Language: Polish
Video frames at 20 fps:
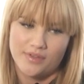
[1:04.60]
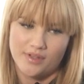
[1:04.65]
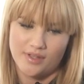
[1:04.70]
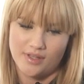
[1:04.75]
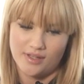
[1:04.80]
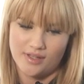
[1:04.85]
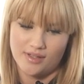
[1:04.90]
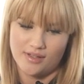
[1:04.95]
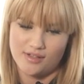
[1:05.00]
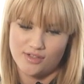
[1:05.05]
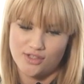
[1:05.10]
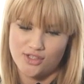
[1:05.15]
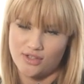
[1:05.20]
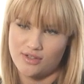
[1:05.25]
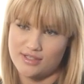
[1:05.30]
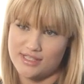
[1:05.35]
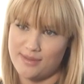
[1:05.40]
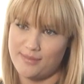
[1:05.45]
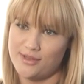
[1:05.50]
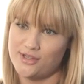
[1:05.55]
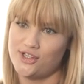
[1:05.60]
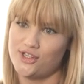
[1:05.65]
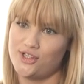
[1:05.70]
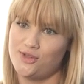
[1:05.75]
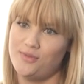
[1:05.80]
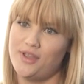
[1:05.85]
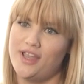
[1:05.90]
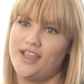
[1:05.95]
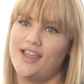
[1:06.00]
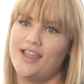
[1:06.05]
e, z czego sama się
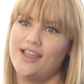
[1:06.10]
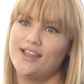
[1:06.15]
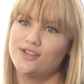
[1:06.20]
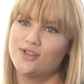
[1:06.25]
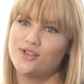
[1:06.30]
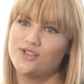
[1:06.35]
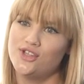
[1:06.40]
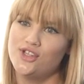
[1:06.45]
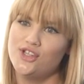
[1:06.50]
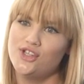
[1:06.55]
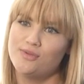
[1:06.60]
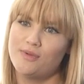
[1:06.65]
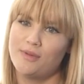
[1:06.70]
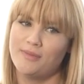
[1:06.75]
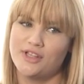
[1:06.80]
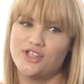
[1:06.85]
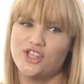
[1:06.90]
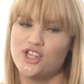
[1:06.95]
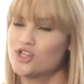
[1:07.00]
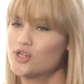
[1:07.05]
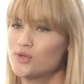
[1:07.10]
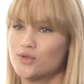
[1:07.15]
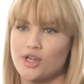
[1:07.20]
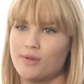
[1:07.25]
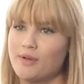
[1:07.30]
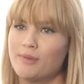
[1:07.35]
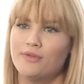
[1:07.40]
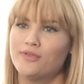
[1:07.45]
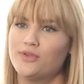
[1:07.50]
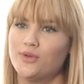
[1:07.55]
śmieję do dziś. Mam nadzieję, że już
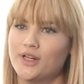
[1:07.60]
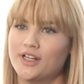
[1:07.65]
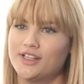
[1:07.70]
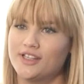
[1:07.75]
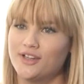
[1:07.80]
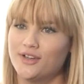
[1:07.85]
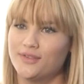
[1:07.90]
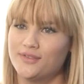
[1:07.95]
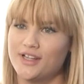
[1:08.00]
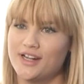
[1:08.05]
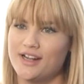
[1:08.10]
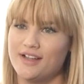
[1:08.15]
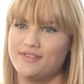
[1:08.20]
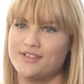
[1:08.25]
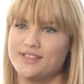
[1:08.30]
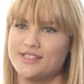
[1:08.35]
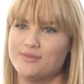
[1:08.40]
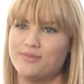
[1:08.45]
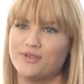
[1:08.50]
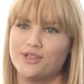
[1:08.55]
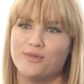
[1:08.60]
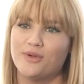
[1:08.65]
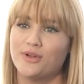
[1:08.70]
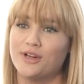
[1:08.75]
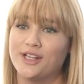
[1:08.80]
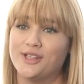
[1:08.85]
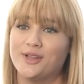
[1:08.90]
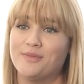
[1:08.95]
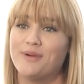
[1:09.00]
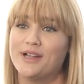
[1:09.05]
nie ma powtórek tego w telewizji, bo nie
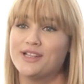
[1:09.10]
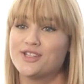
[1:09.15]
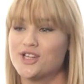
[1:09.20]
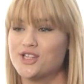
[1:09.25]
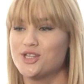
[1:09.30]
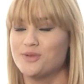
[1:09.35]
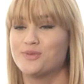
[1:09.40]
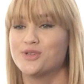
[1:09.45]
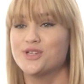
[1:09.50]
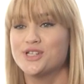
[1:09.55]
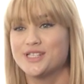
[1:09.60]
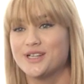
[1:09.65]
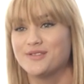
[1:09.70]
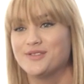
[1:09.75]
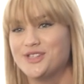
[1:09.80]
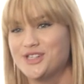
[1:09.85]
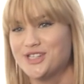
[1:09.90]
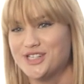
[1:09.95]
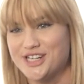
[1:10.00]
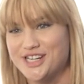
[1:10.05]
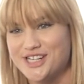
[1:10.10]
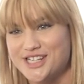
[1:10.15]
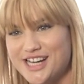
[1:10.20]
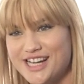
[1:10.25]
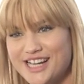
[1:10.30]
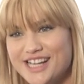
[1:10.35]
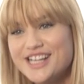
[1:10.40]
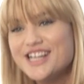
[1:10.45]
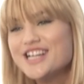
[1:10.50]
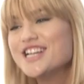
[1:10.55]
mogę na to patrzeć i przyznam Ci
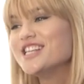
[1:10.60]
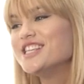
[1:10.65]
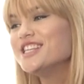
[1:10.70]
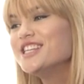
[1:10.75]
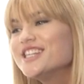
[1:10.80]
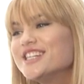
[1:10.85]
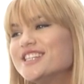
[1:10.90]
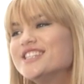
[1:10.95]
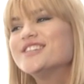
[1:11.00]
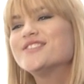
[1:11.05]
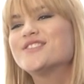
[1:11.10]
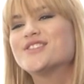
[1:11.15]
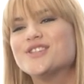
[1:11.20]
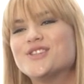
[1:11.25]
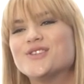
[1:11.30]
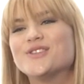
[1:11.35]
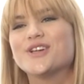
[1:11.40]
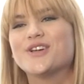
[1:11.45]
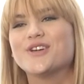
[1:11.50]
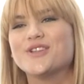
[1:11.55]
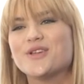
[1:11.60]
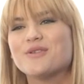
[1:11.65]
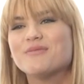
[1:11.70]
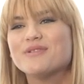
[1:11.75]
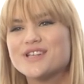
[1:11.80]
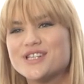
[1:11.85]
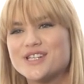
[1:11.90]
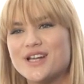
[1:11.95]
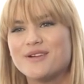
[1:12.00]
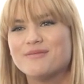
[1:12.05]
szczerze, nigdy w życiu tego nie
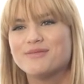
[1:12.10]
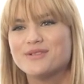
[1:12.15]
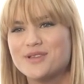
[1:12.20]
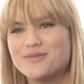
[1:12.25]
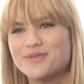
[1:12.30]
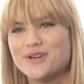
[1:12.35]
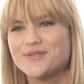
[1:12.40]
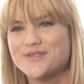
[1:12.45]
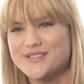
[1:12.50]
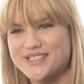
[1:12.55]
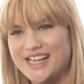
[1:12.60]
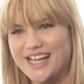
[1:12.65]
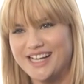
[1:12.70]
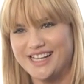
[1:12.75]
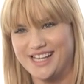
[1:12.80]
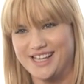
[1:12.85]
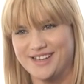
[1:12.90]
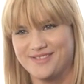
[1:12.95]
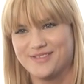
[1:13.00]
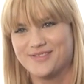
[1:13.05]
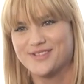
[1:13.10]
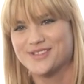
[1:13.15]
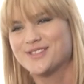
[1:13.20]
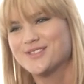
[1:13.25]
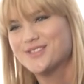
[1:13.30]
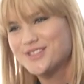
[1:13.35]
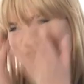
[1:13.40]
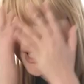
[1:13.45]
obejrzałam, bo nie mam w stanie. Po prostu